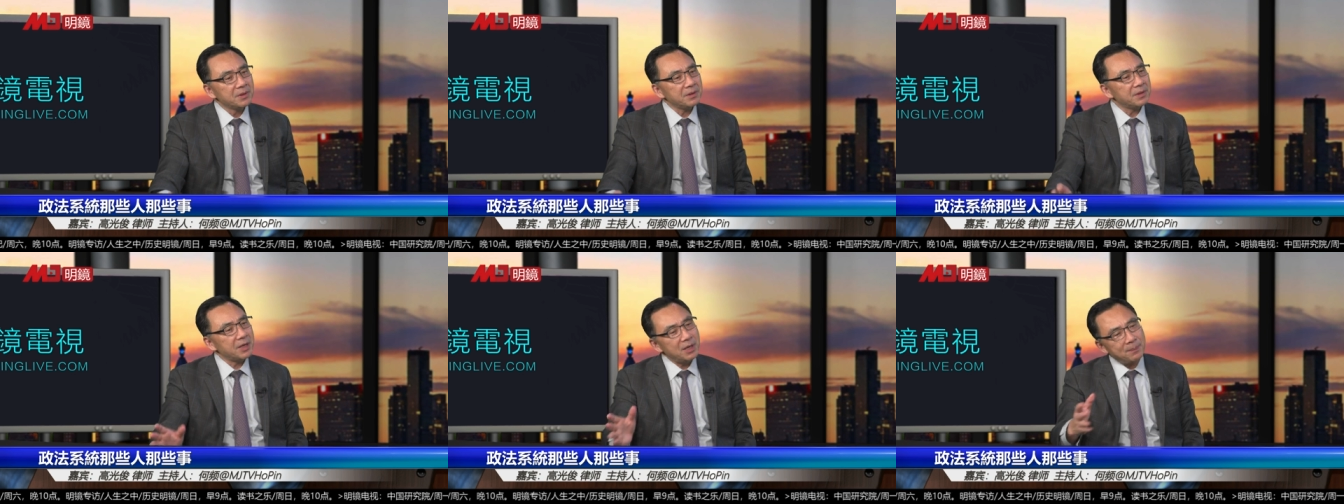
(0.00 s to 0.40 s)

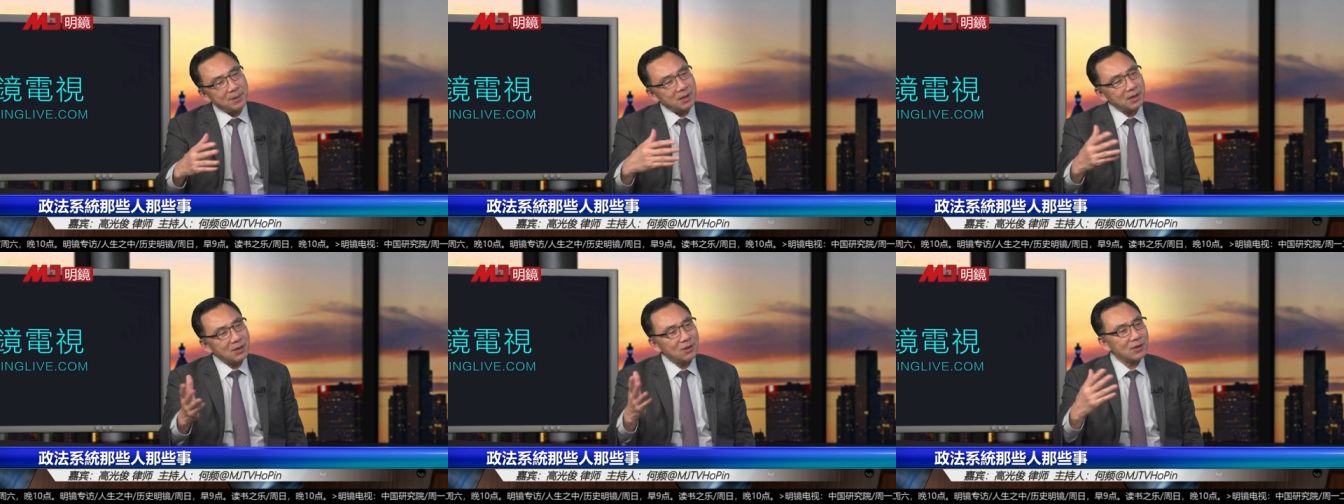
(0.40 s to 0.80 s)
那一
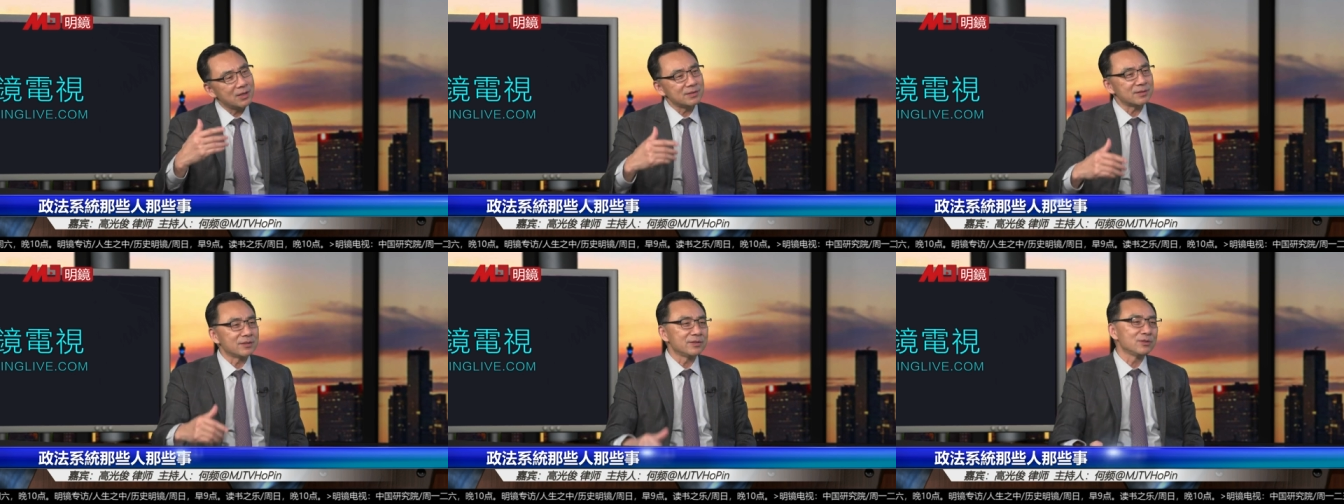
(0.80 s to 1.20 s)
帮高
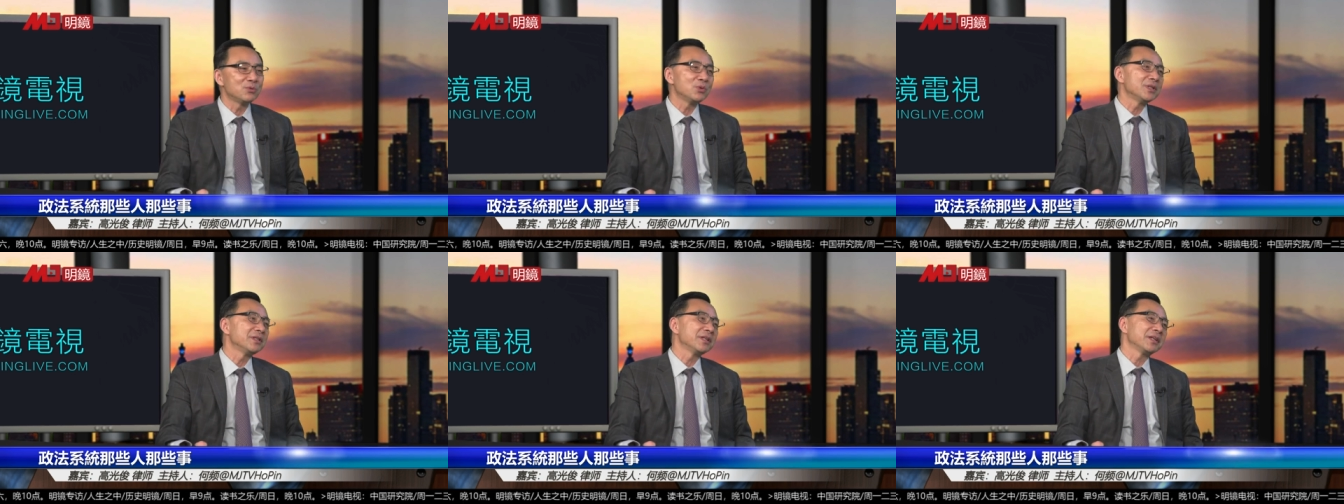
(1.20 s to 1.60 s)
干子弟就
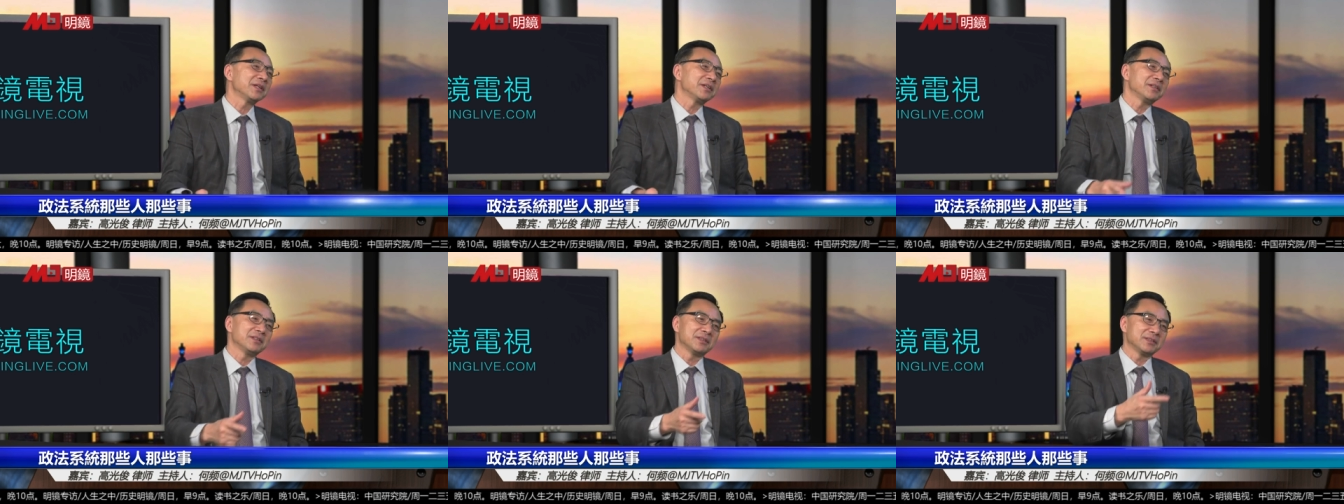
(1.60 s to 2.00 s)
问那
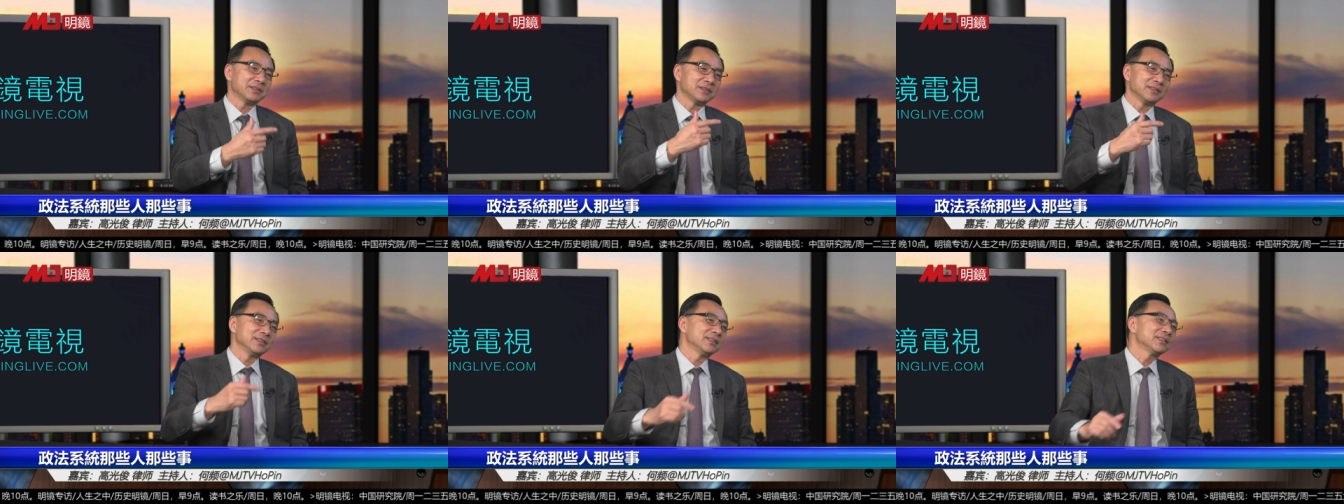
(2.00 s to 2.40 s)
个
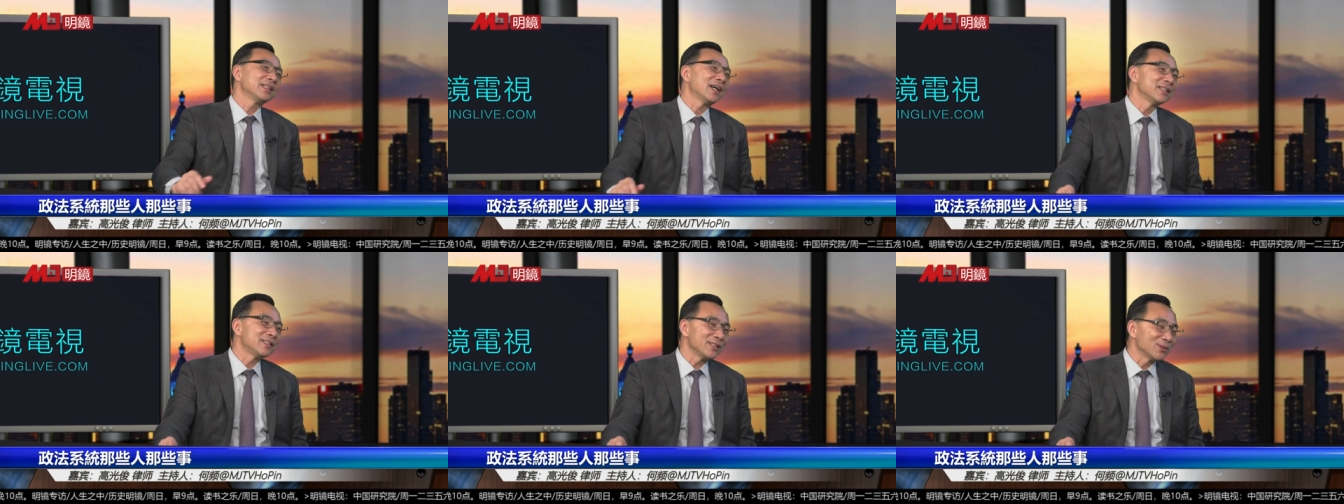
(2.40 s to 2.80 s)

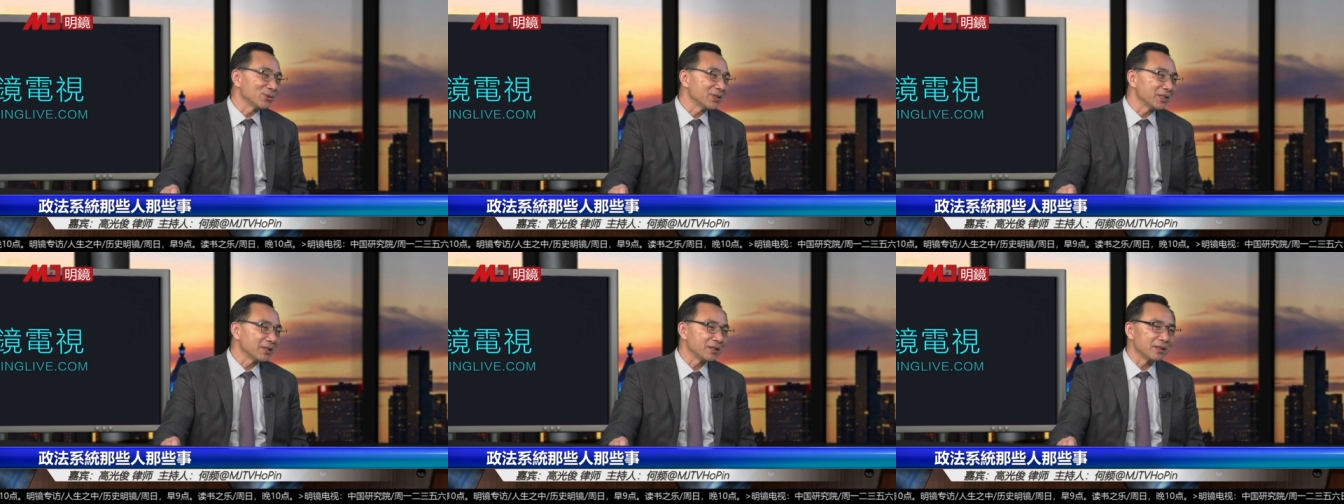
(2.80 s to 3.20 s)
他其中
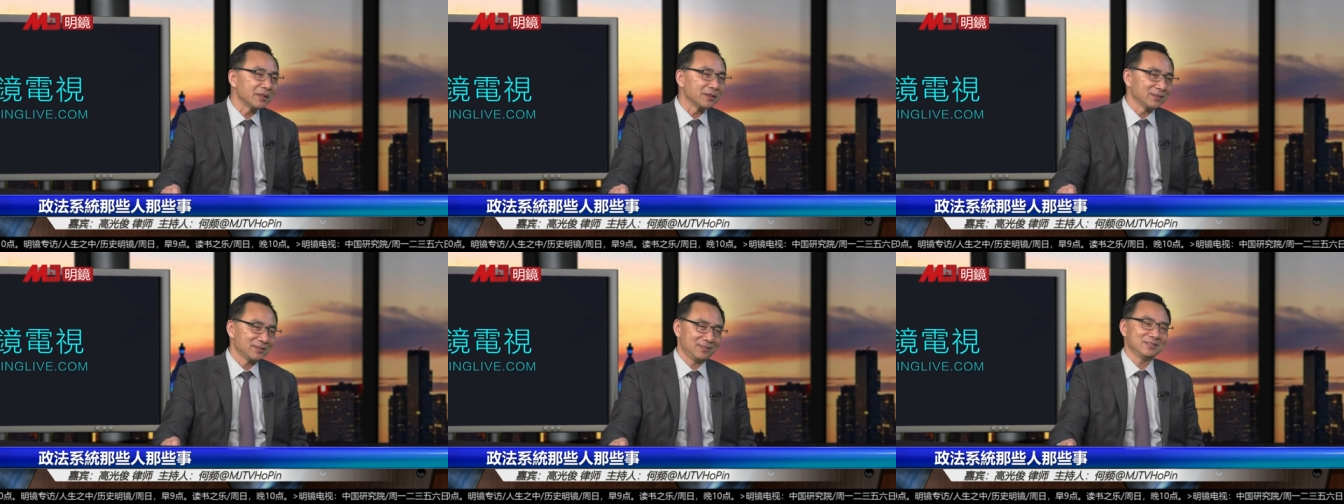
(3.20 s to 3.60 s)
的一
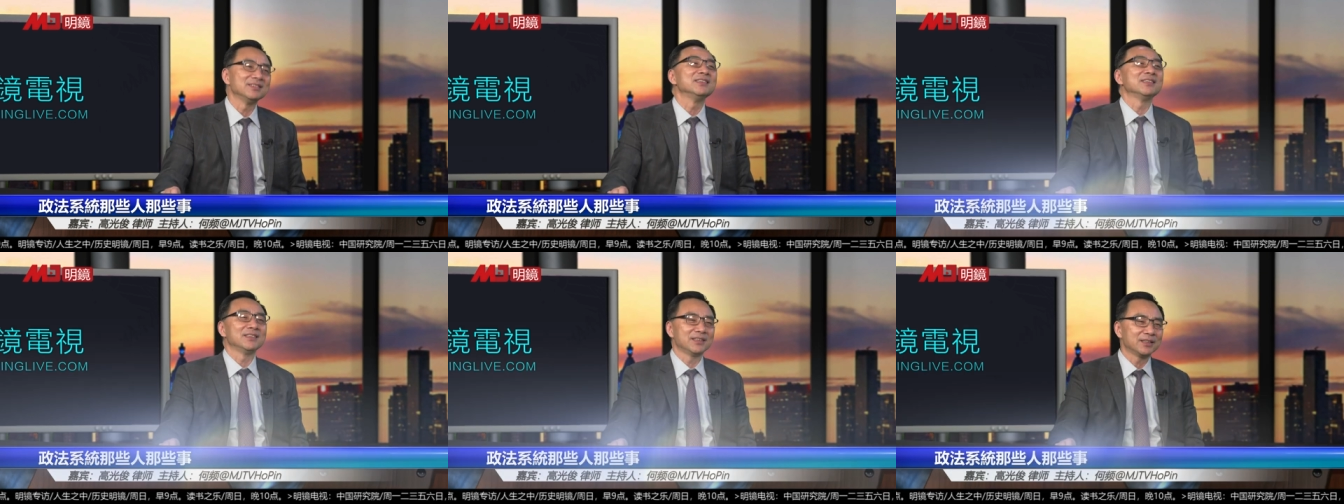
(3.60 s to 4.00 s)
个
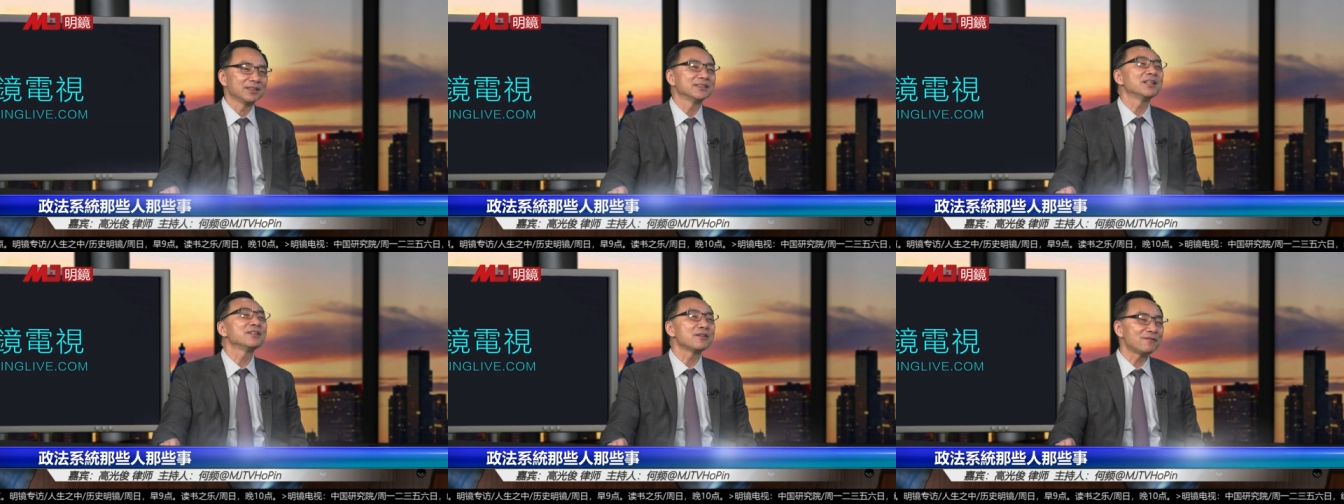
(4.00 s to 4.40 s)

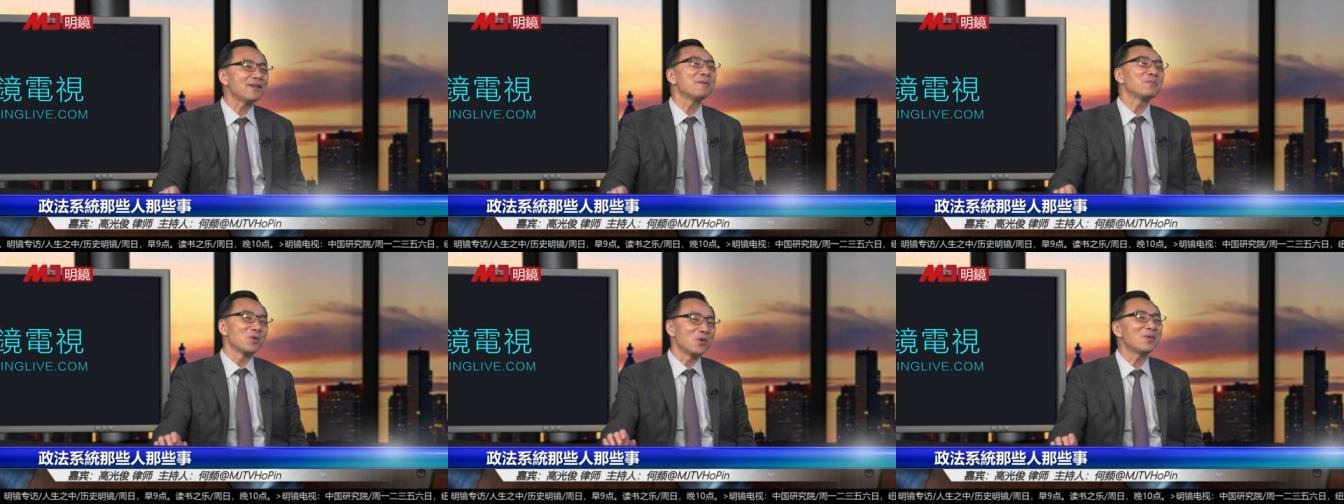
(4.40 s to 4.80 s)
叫
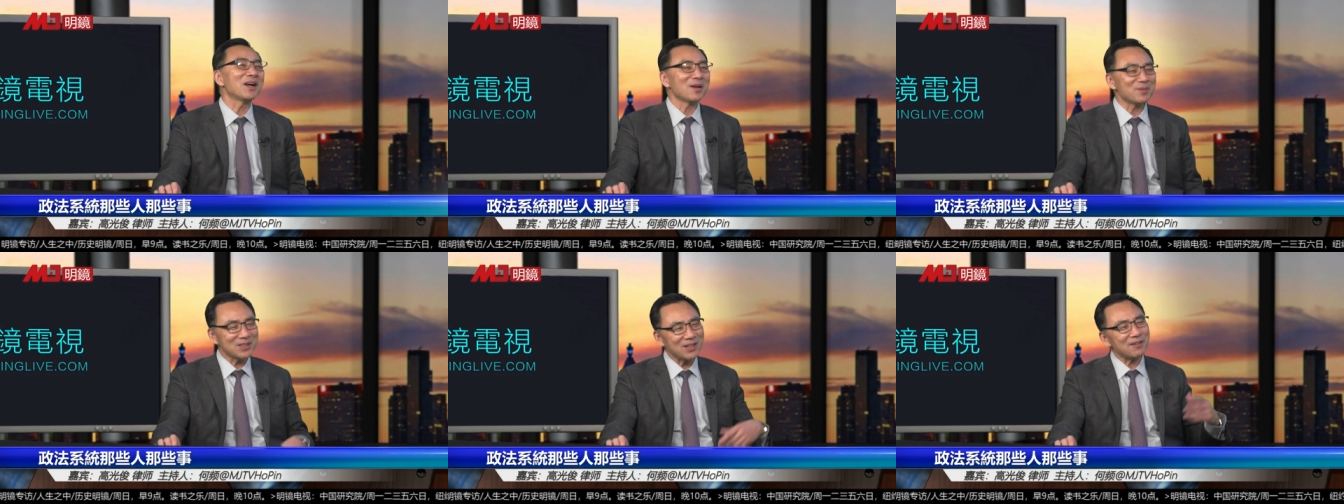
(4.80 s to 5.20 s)
范博吧，咱
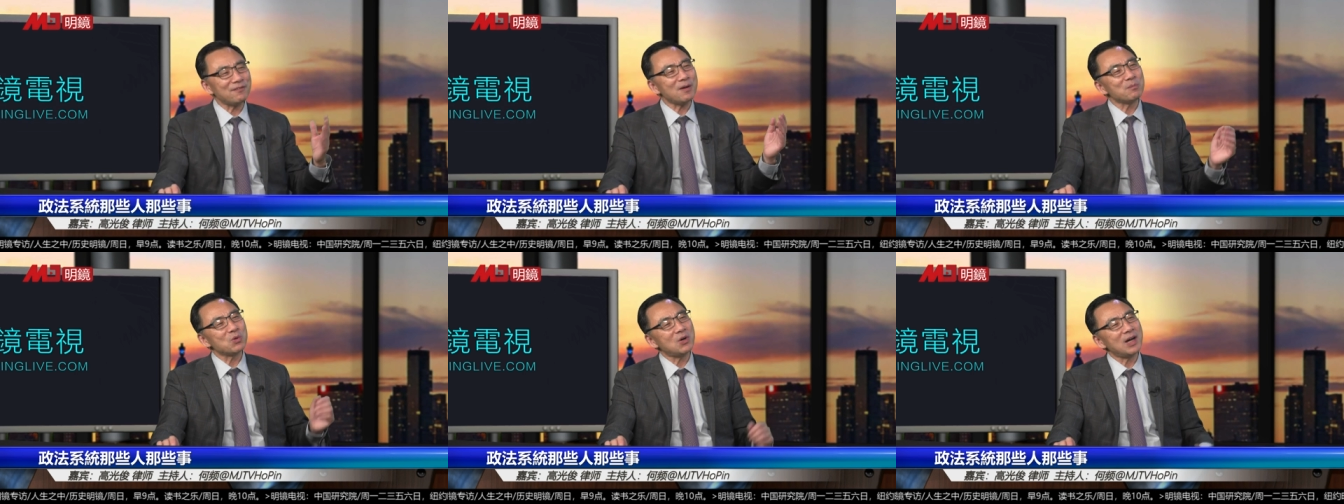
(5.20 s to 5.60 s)
们叫他
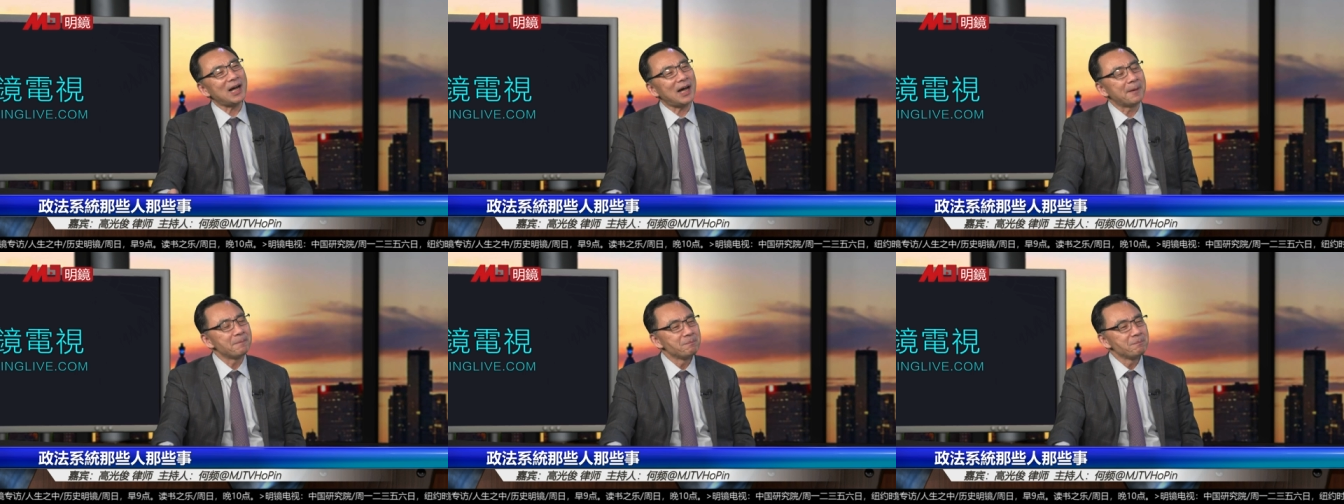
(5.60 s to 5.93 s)
范博啊，